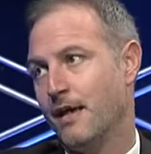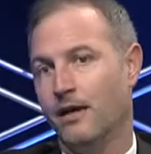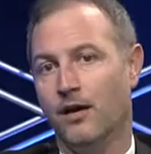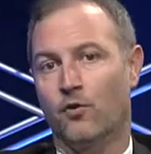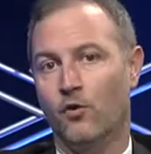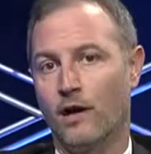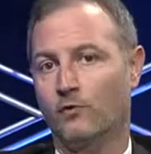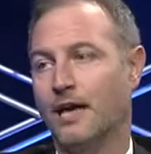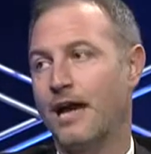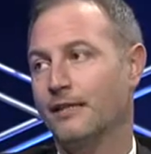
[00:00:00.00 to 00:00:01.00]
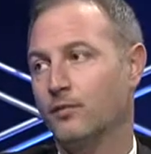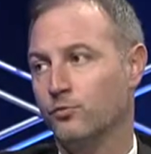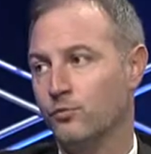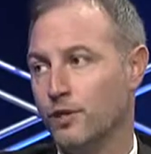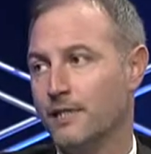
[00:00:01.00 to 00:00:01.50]
eh, collaudate o
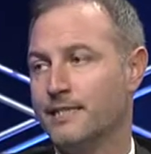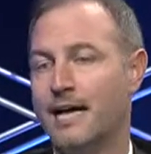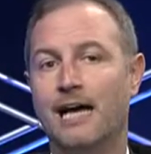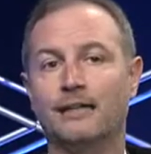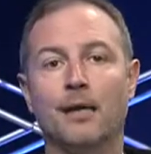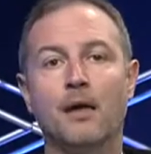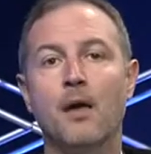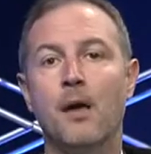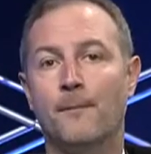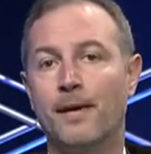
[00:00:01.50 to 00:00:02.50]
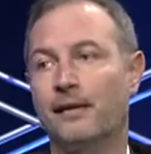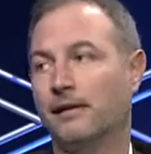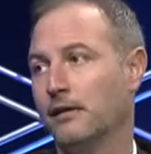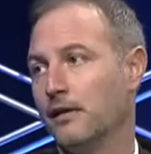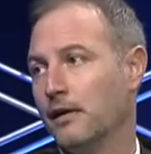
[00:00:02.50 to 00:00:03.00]
utilizzate per
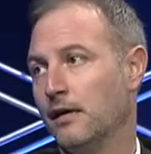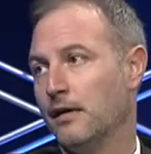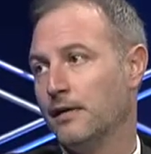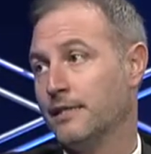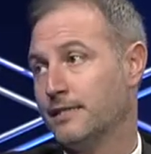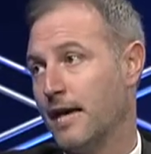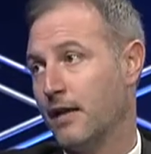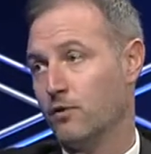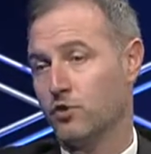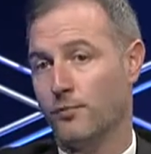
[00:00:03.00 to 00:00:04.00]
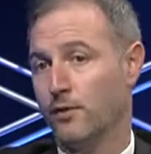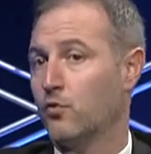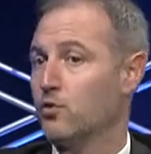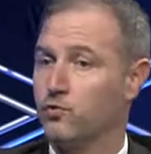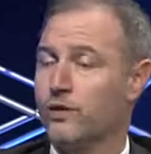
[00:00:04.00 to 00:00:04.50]
eh, iniziare questo percorso.